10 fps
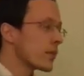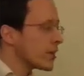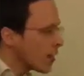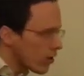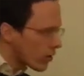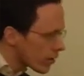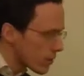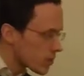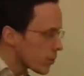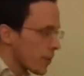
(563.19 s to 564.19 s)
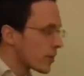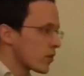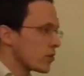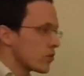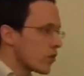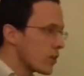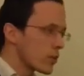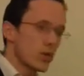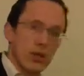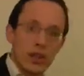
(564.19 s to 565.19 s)
Mais d'accord, ok, je te parle pas de combien,
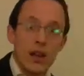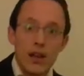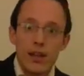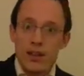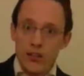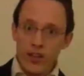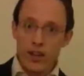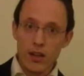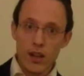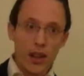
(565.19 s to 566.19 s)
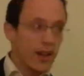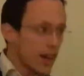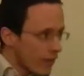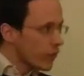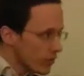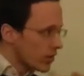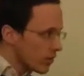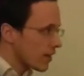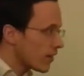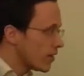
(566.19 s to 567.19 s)
je... qu'est-ce qu'il fait Il a avancé dans
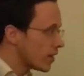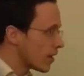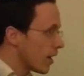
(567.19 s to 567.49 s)
sa vie.